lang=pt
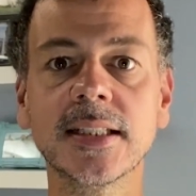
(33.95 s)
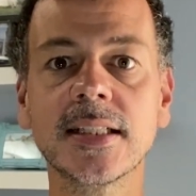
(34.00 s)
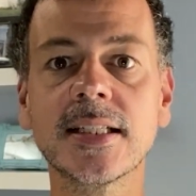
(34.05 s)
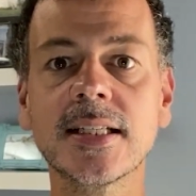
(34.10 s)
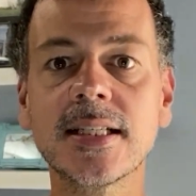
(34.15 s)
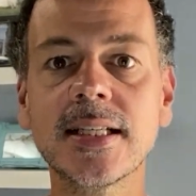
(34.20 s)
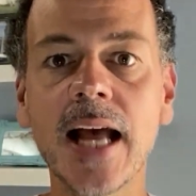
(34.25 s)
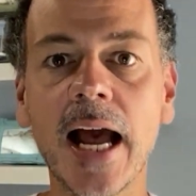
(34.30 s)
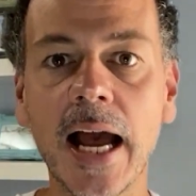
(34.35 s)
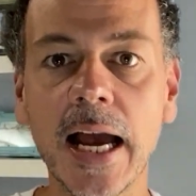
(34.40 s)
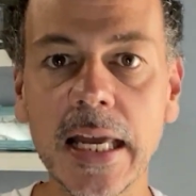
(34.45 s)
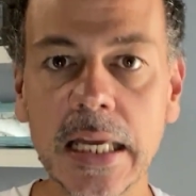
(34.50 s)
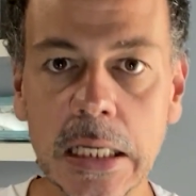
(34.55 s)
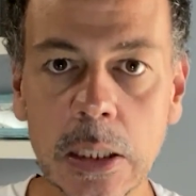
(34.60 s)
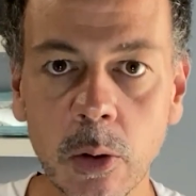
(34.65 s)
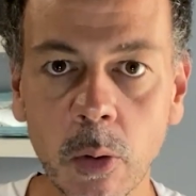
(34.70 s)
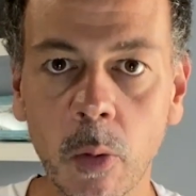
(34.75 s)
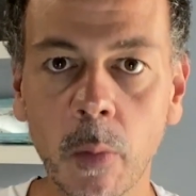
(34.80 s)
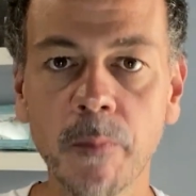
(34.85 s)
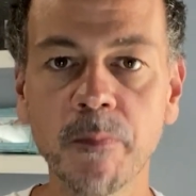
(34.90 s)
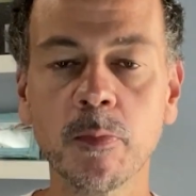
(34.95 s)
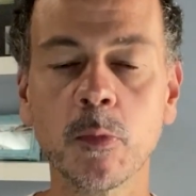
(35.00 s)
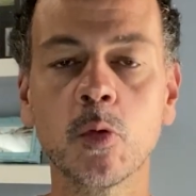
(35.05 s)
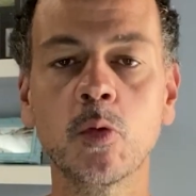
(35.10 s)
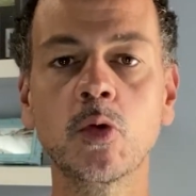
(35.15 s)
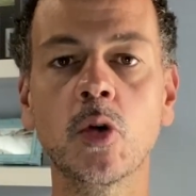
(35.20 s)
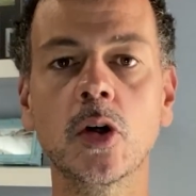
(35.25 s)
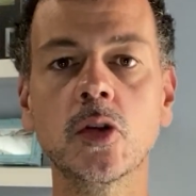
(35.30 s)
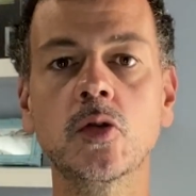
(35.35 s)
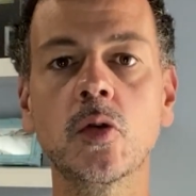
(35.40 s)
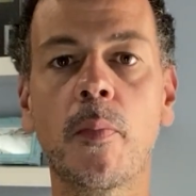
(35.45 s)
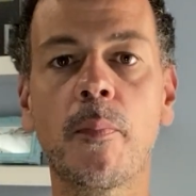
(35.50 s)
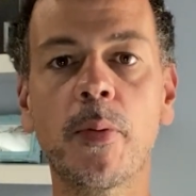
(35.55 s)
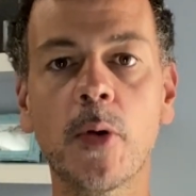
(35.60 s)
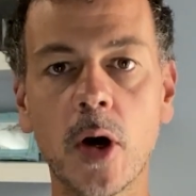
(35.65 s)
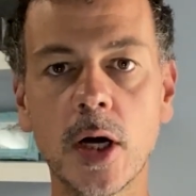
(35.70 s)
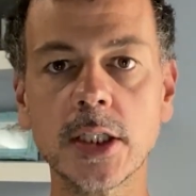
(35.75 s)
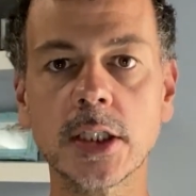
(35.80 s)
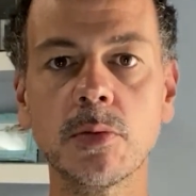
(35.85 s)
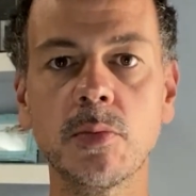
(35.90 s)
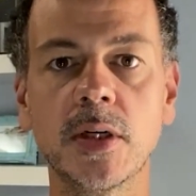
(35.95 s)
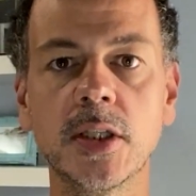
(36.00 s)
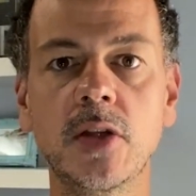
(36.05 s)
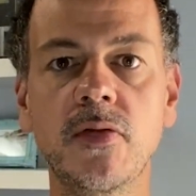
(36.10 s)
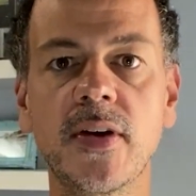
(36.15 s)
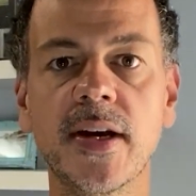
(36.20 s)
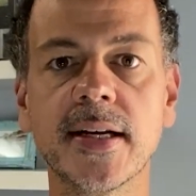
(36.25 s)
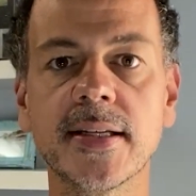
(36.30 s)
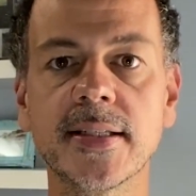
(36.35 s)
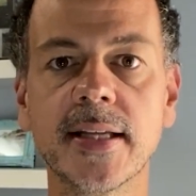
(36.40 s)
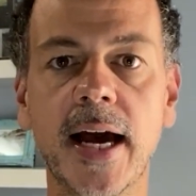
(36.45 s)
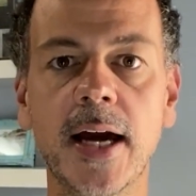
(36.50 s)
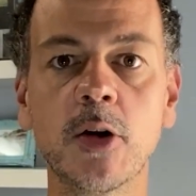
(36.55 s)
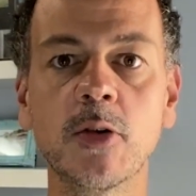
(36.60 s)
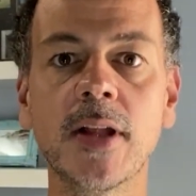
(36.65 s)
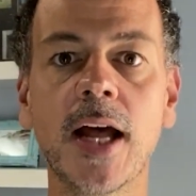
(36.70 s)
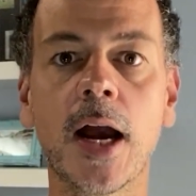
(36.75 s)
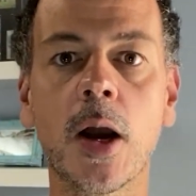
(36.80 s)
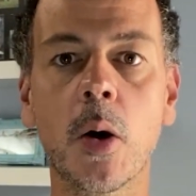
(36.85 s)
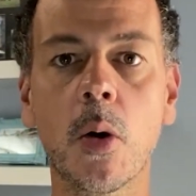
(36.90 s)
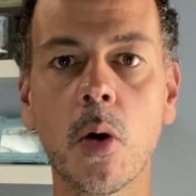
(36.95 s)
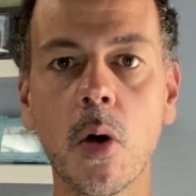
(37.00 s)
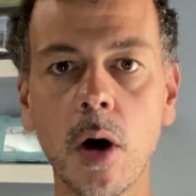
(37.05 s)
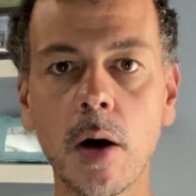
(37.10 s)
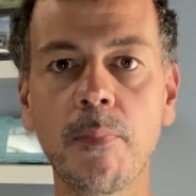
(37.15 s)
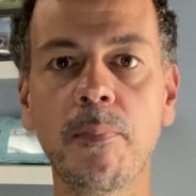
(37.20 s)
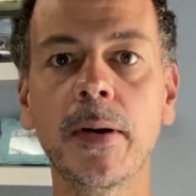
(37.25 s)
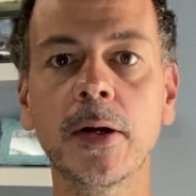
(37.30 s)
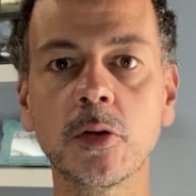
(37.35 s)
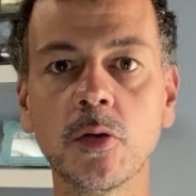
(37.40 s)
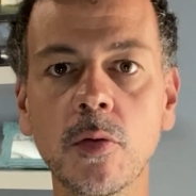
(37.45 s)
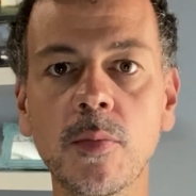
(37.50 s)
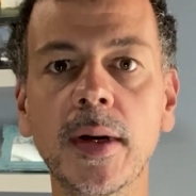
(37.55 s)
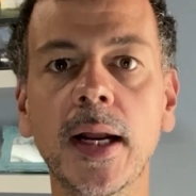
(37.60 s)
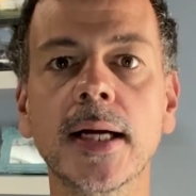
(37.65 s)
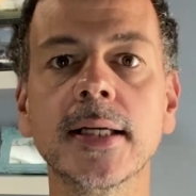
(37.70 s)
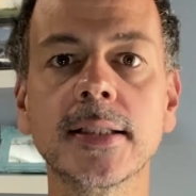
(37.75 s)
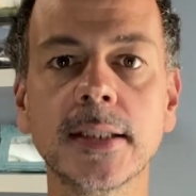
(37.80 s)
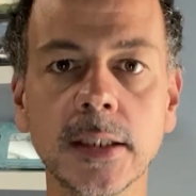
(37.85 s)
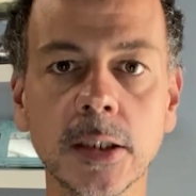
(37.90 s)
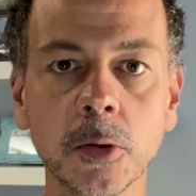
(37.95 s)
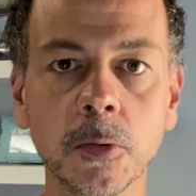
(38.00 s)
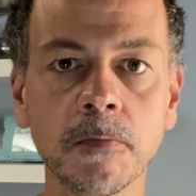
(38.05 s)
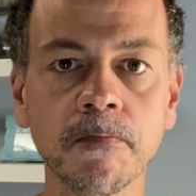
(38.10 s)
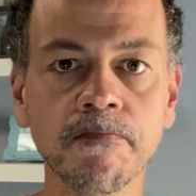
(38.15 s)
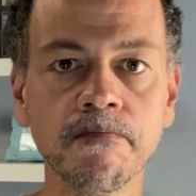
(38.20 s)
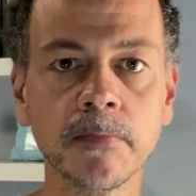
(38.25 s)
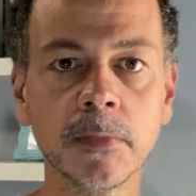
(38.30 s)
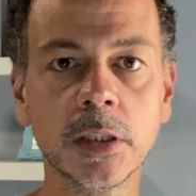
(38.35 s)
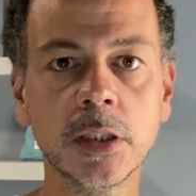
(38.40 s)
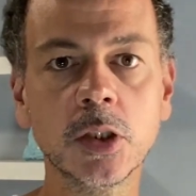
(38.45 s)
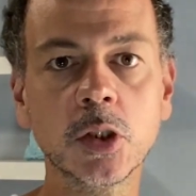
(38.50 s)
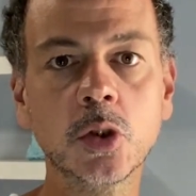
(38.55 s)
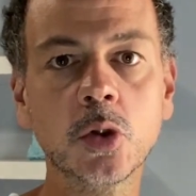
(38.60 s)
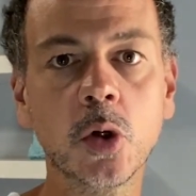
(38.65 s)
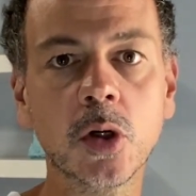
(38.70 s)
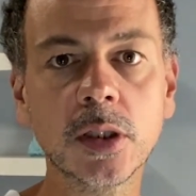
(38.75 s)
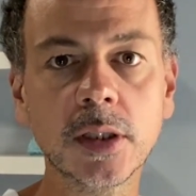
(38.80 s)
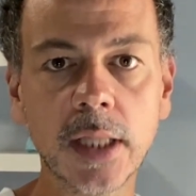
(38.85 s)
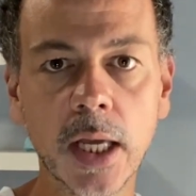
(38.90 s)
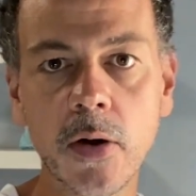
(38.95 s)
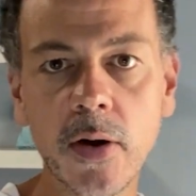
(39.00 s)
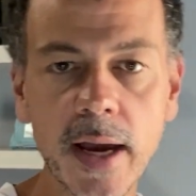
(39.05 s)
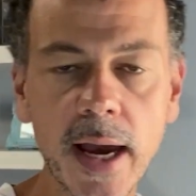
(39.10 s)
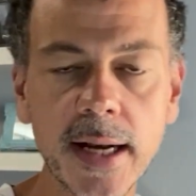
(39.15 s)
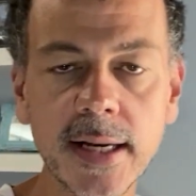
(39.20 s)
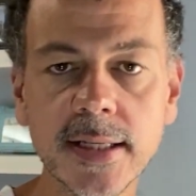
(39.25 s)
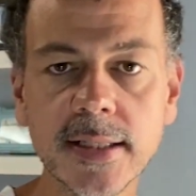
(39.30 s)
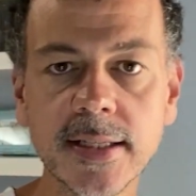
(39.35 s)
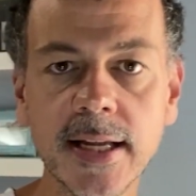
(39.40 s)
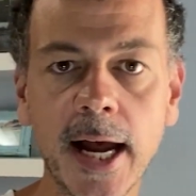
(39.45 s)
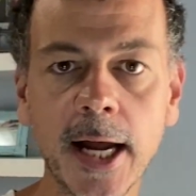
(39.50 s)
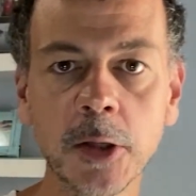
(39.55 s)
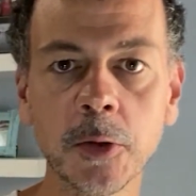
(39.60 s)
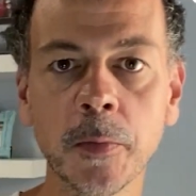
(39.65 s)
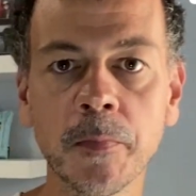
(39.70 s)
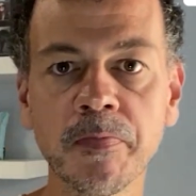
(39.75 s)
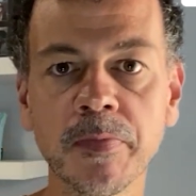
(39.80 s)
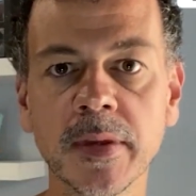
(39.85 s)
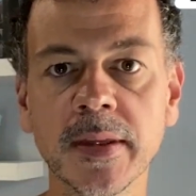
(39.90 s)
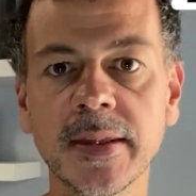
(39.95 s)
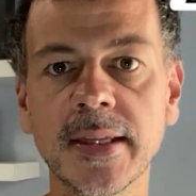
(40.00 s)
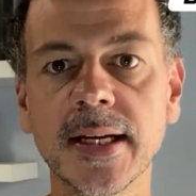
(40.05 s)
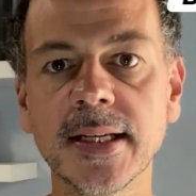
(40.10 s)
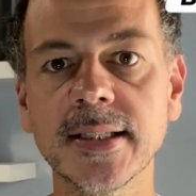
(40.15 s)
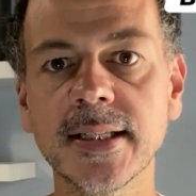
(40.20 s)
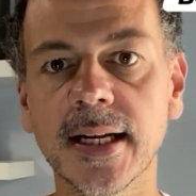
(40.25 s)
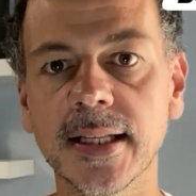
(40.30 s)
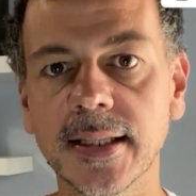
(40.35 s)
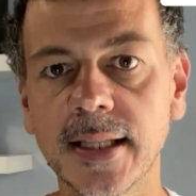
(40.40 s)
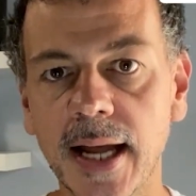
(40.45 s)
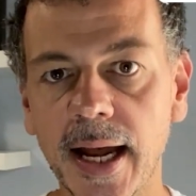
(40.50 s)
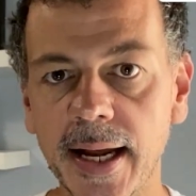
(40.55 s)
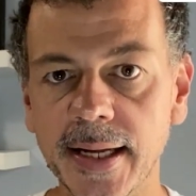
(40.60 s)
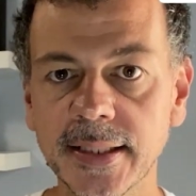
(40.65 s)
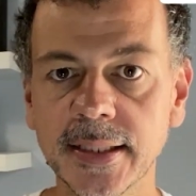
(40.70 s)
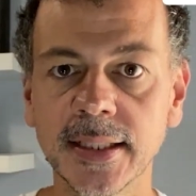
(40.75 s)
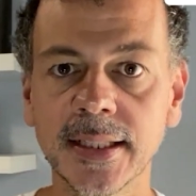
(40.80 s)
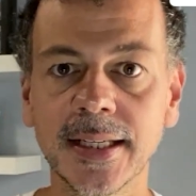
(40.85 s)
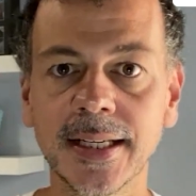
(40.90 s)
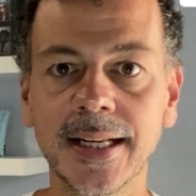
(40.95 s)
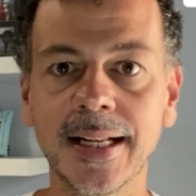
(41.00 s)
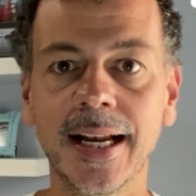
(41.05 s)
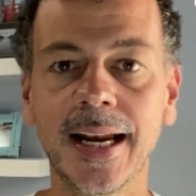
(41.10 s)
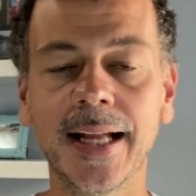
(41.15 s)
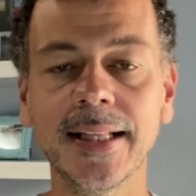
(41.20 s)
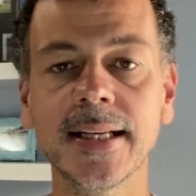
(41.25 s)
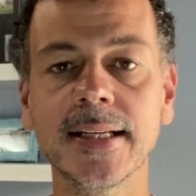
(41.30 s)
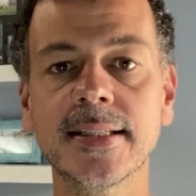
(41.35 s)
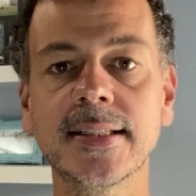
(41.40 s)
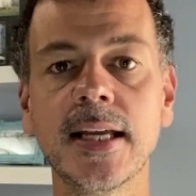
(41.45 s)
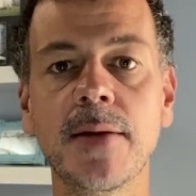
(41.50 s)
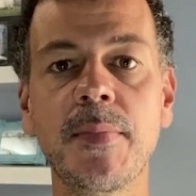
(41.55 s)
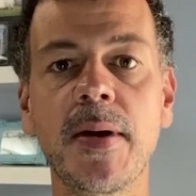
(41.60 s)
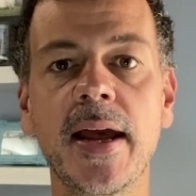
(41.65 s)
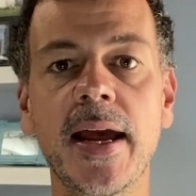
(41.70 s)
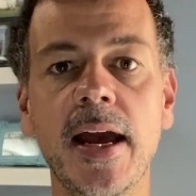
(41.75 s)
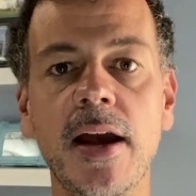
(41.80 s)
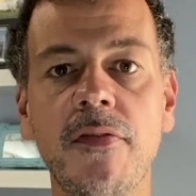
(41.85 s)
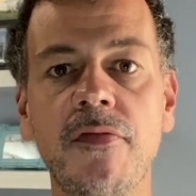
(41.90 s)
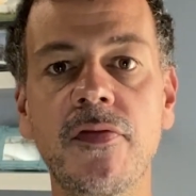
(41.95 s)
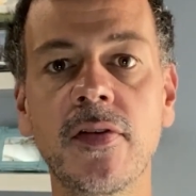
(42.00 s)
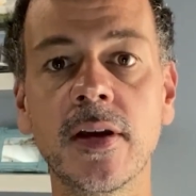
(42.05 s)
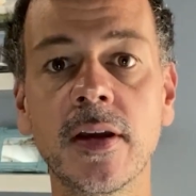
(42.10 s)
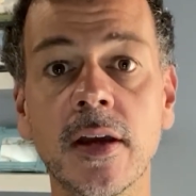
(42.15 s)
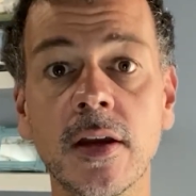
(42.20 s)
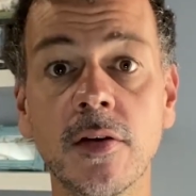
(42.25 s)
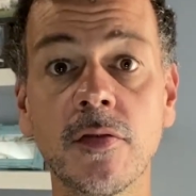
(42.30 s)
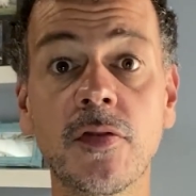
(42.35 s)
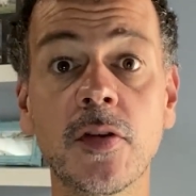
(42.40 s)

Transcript: saiu o nosso próximo adversário na Copa do Brasil em sorteio realizado nessa tarde lá na CBF,